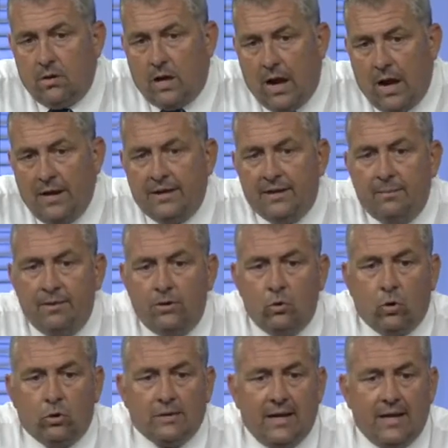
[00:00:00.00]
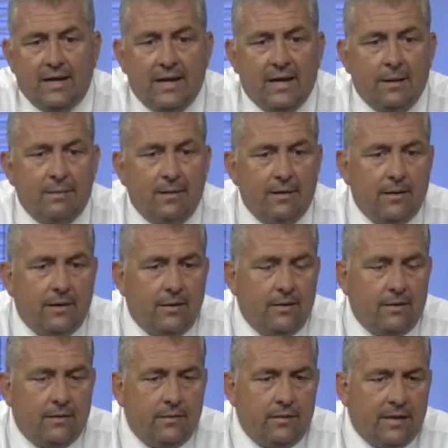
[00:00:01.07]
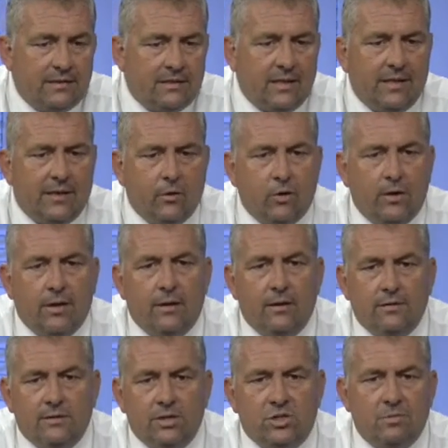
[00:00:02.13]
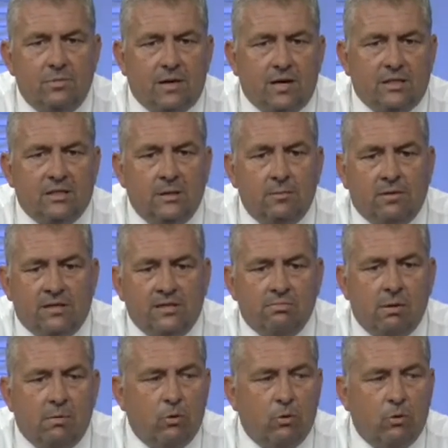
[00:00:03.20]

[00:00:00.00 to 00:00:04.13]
ayrı bir yolda ilerleme e, yasalara göre seçime katılıp katılmama